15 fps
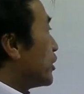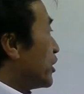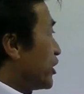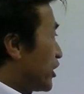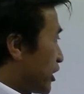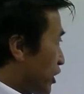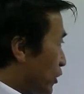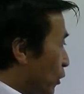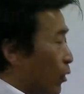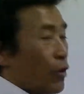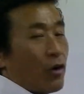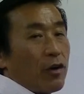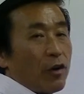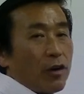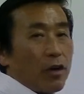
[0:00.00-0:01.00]
意識と
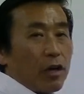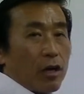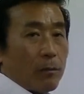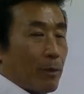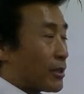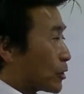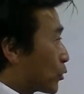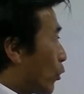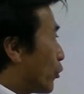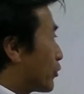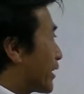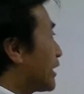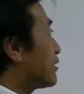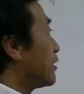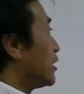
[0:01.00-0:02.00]
まずこう
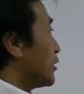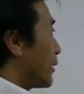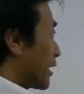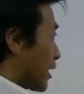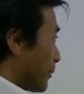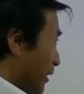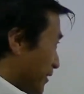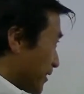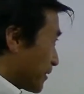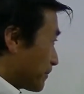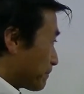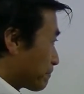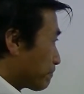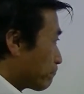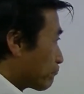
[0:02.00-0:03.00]
2つに分けます
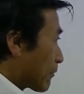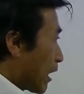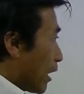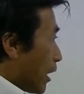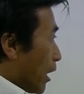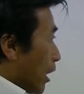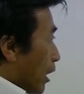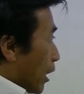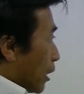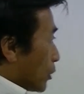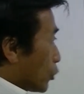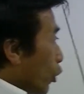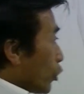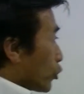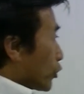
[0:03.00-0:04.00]

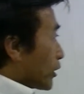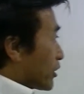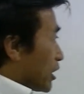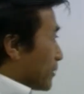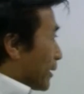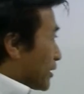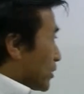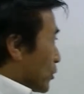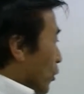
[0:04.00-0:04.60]
どういうことだと言います